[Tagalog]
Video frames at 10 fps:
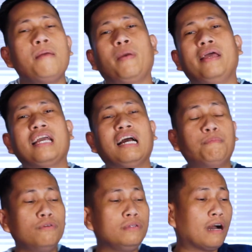pwede ka
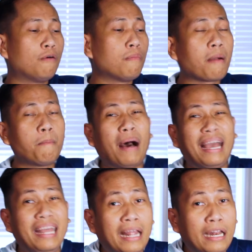po daw
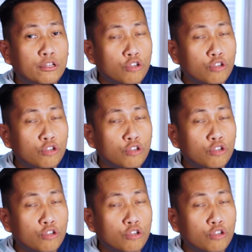magbayad ng